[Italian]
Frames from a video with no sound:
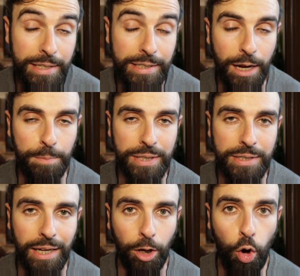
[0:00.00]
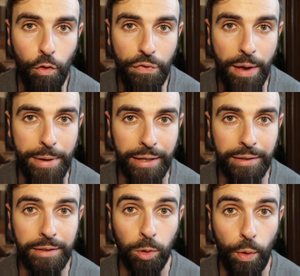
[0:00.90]
sarebbe stata
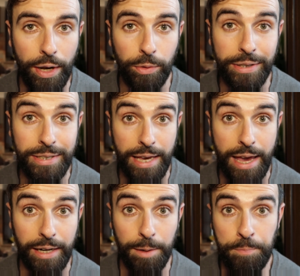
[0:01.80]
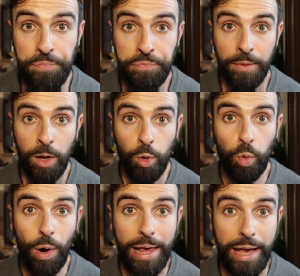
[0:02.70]
ovviamente di quello di Siena.
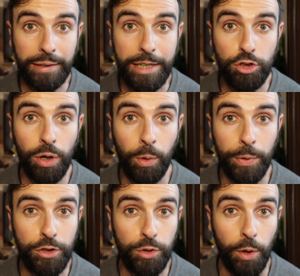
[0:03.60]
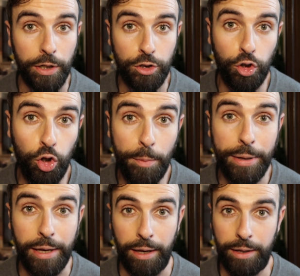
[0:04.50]
Qual è adesso la questione?
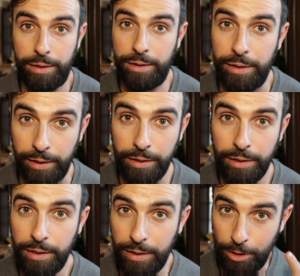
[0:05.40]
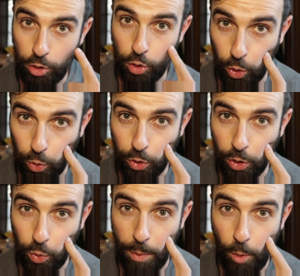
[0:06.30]
Siccome eh, sono tutti
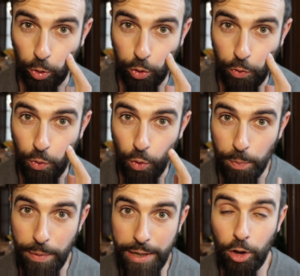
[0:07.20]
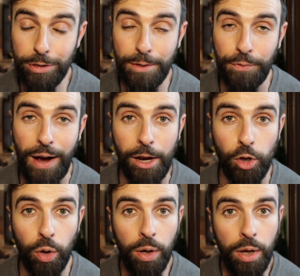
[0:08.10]
e due molto furbi, cosa
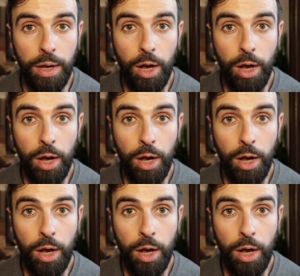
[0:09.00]
fanno?